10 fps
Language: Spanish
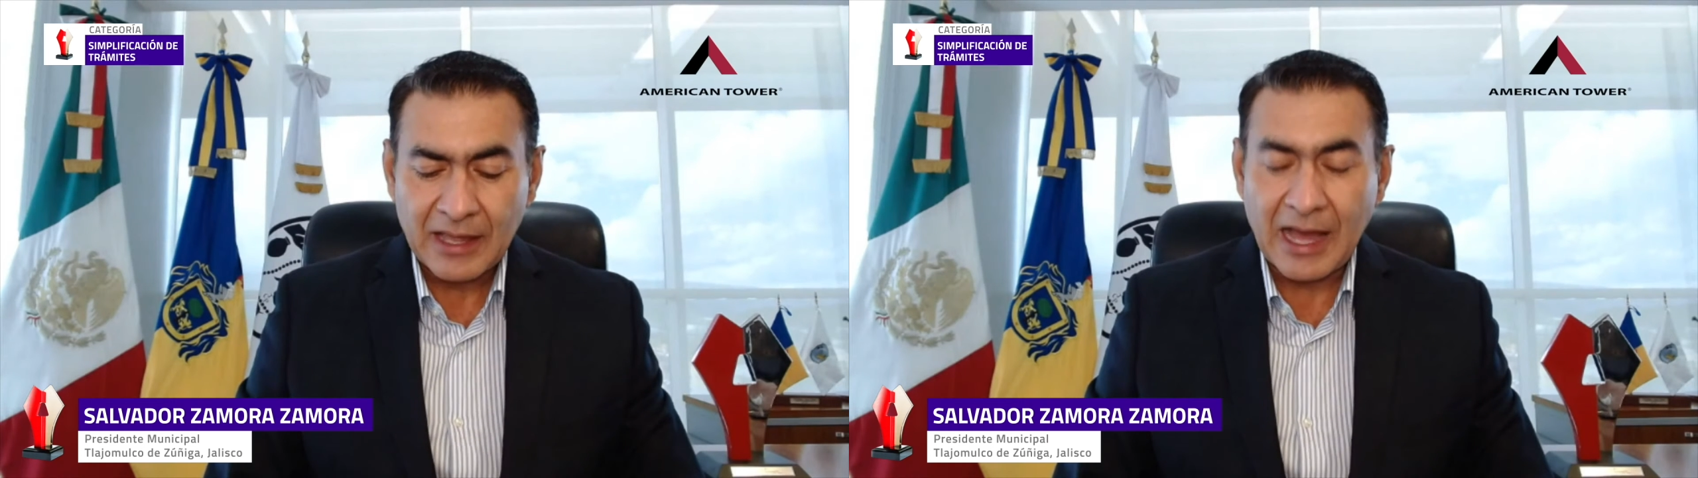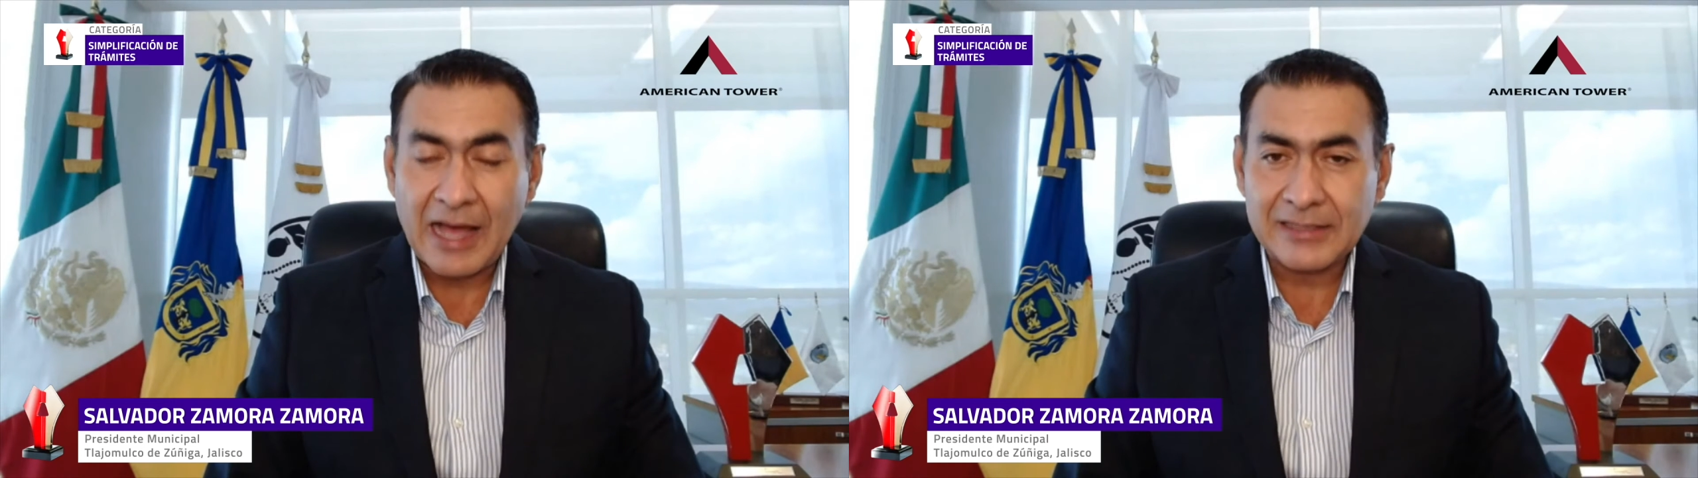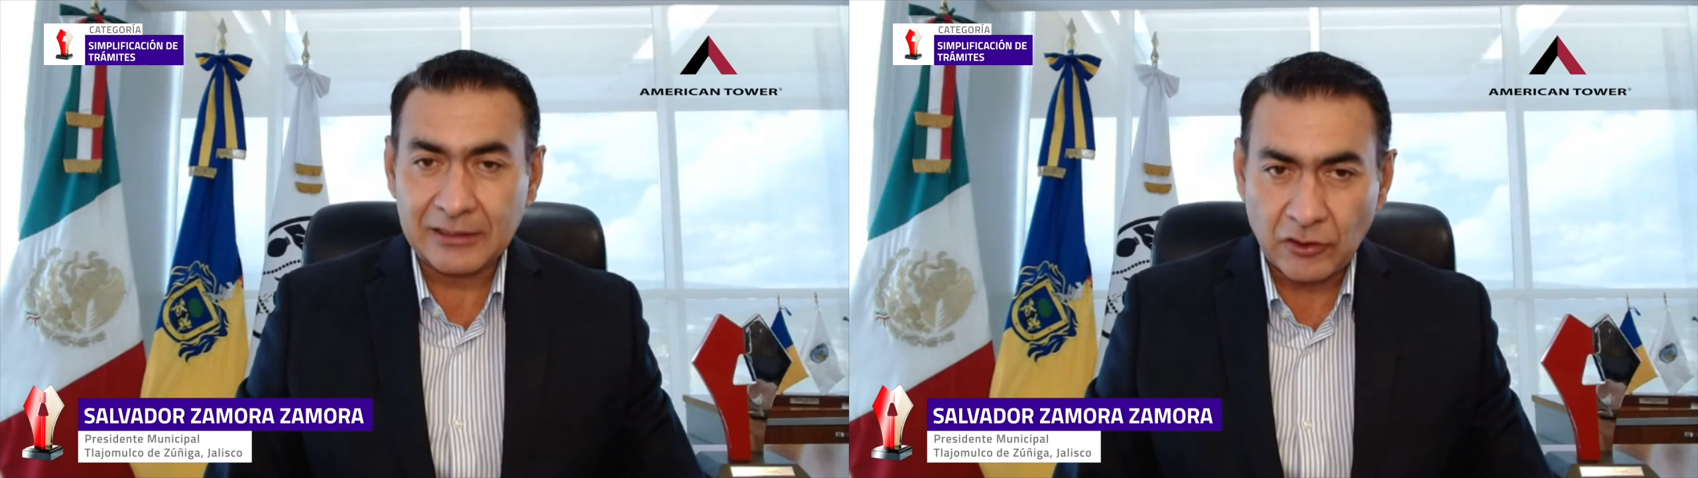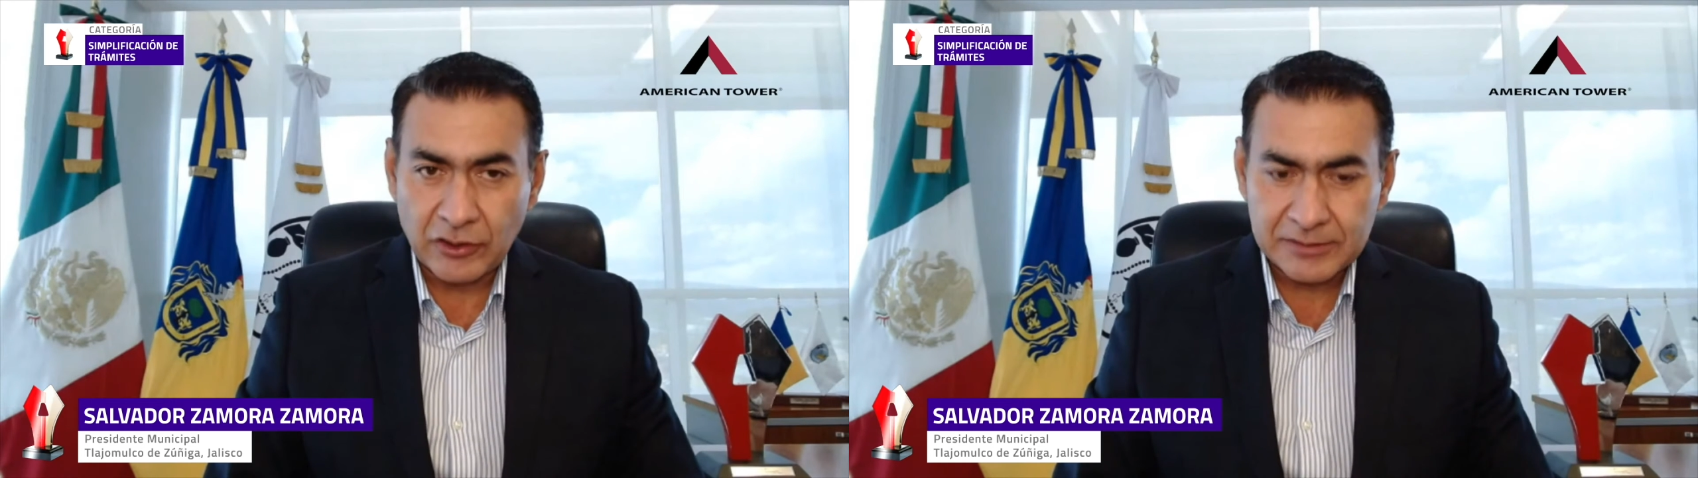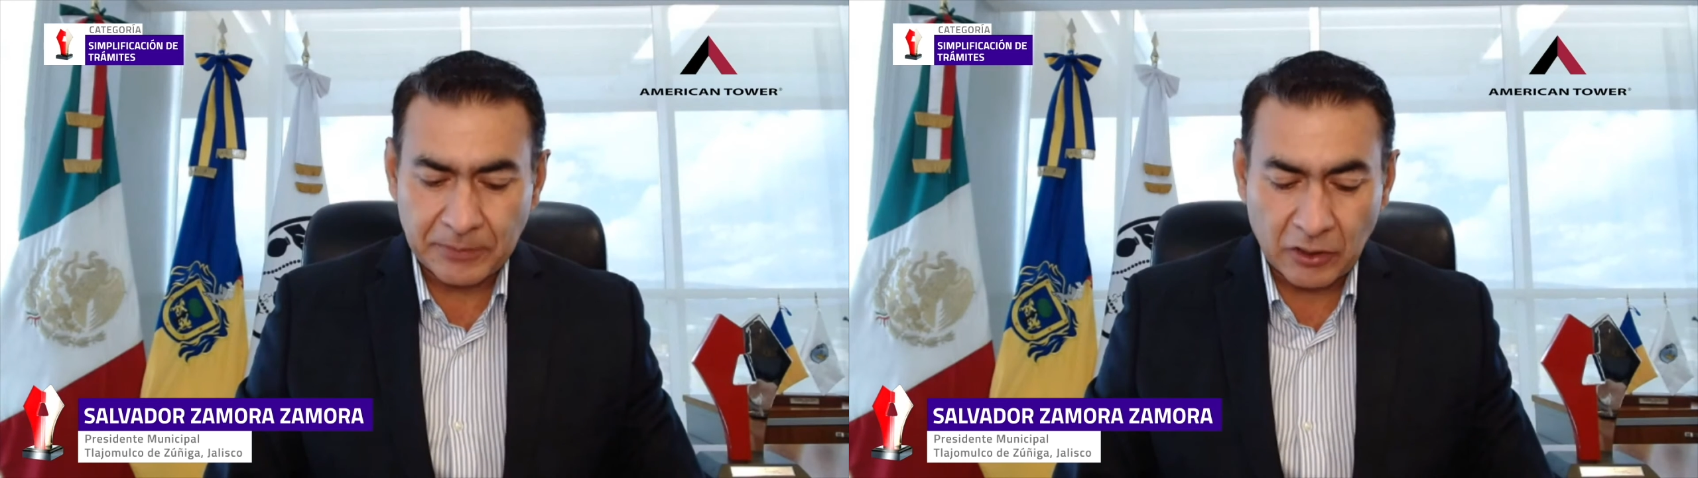a
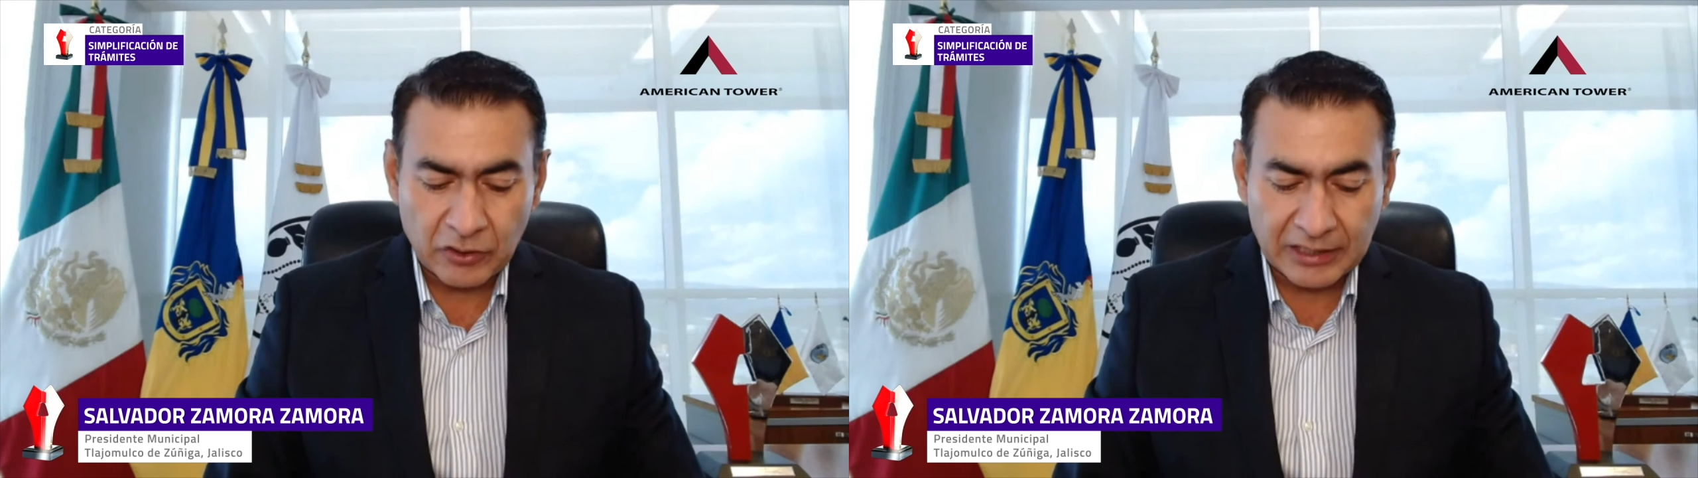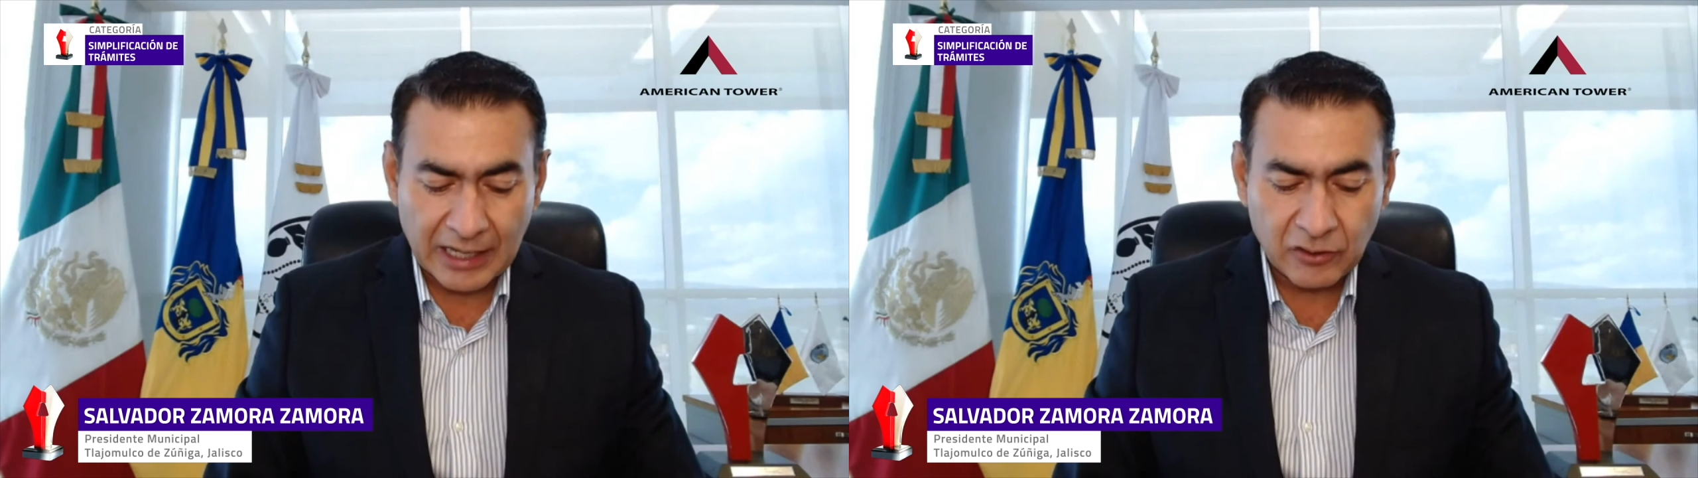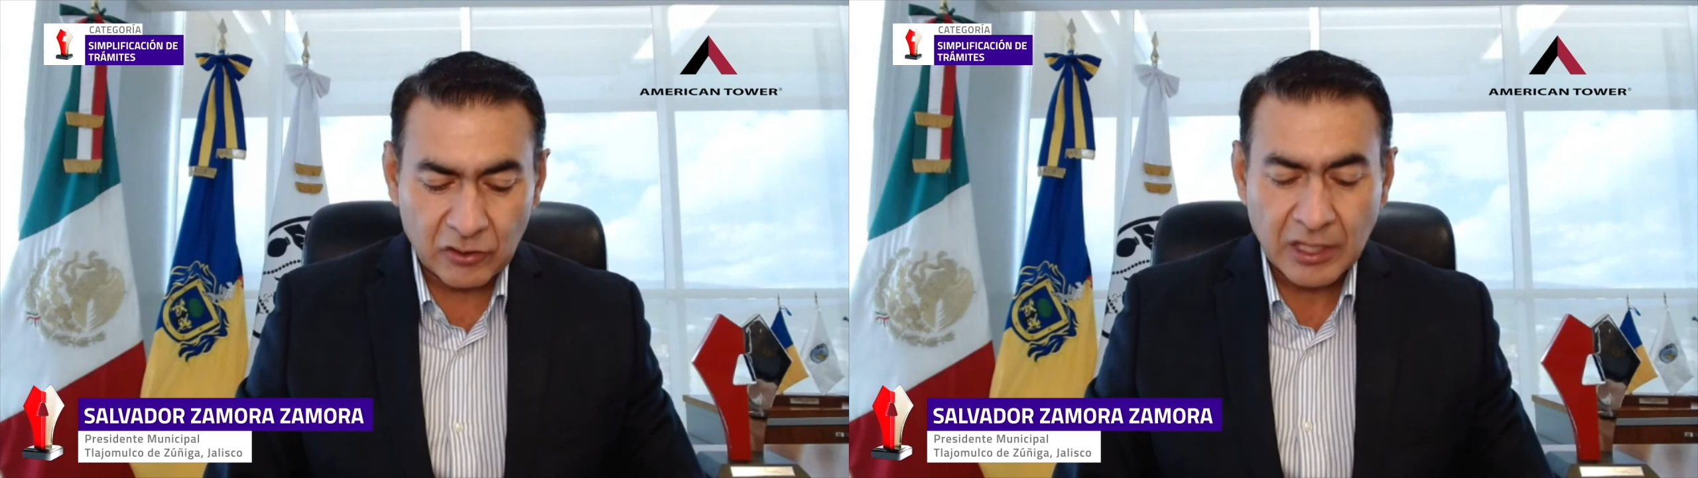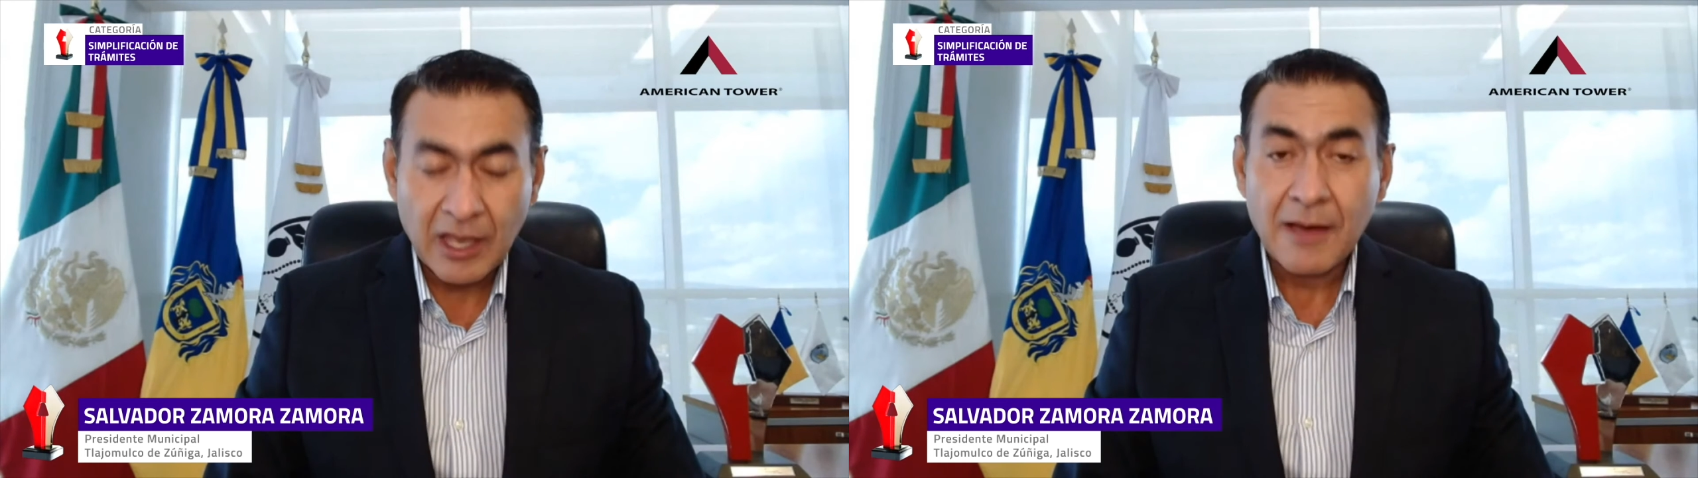sectores prioritarios